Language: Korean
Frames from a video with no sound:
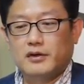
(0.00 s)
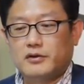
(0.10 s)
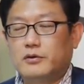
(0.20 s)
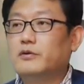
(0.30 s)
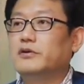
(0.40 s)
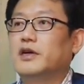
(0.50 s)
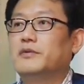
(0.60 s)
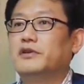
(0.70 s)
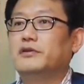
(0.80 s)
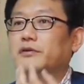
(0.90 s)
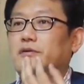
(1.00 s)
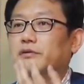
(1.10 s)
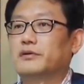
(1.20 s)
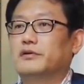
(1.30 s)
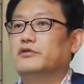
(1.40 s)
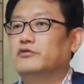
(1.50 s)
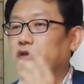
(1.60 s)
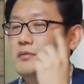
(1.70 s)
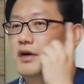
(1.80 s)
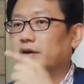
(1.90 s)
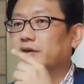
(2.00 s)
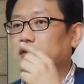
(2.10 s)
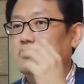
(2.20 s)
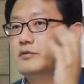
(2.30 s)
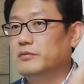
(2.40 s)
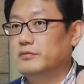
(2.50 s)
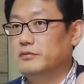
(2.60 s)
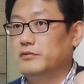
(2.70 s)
그러고 나면요. 눈이 맑아지고